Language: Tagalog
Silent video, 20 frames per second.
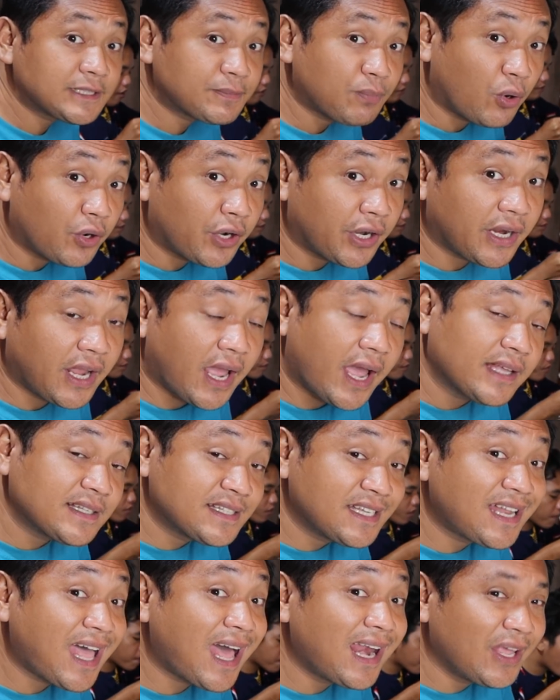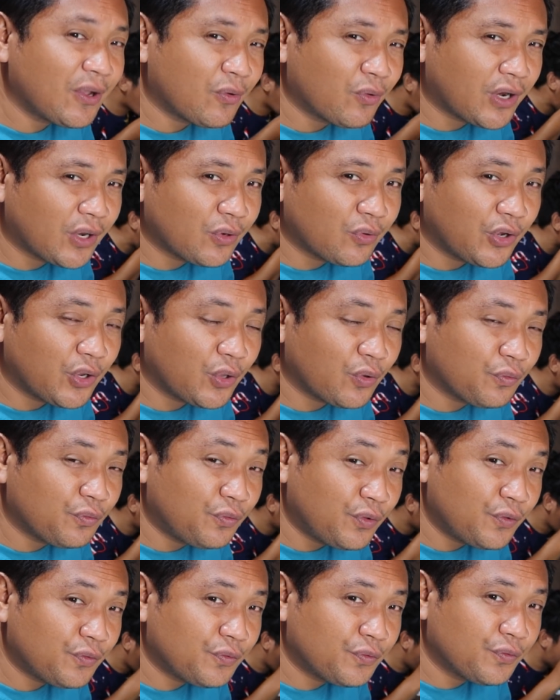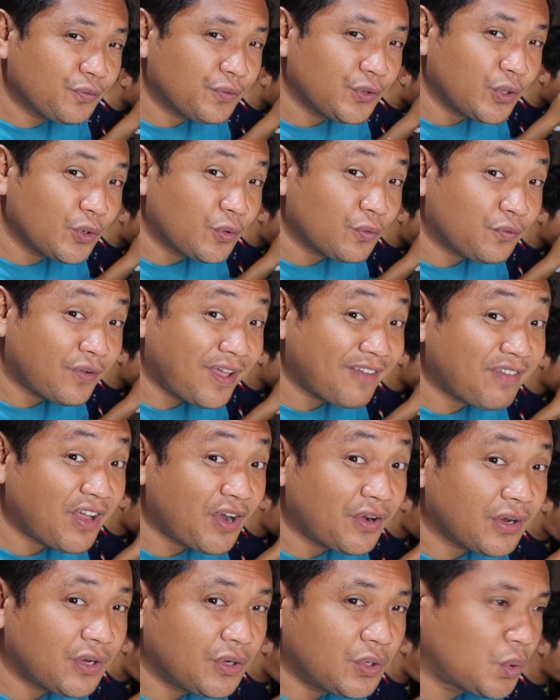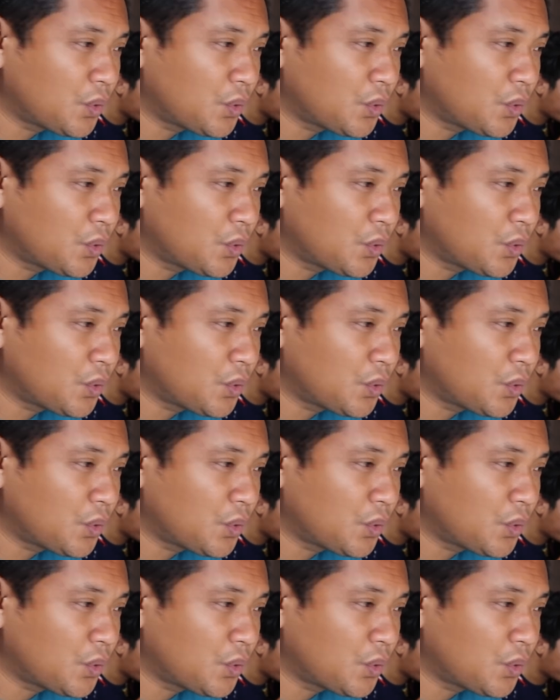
Explorer nga, sinali ko na doon yung fif, yung 500